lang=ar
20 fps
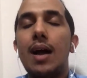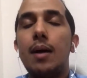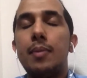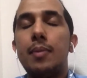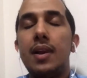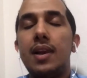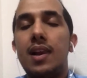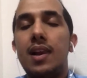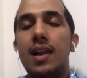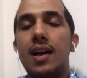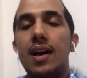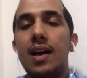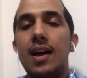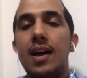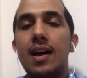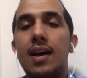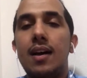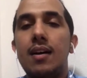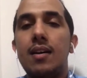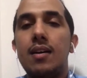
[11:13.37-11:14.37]
له علاقه
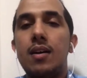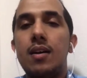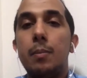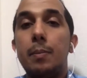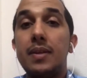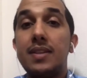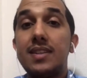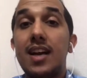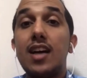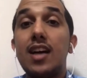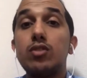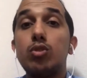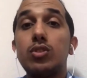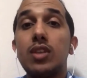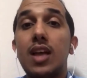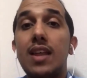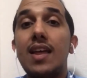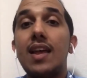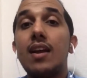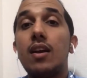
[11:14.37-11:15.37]
بال
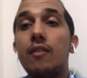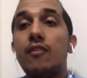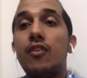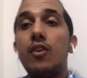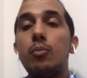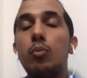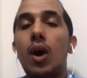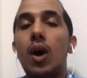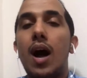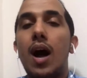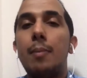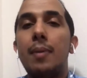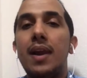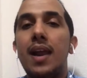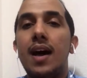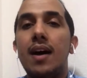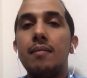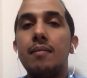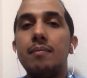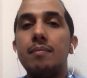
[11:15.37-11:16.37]
بالتخصص هذا في
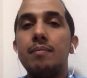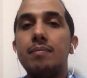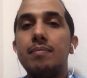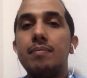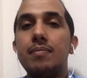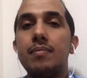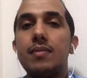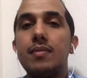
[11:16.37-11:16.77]
المقابله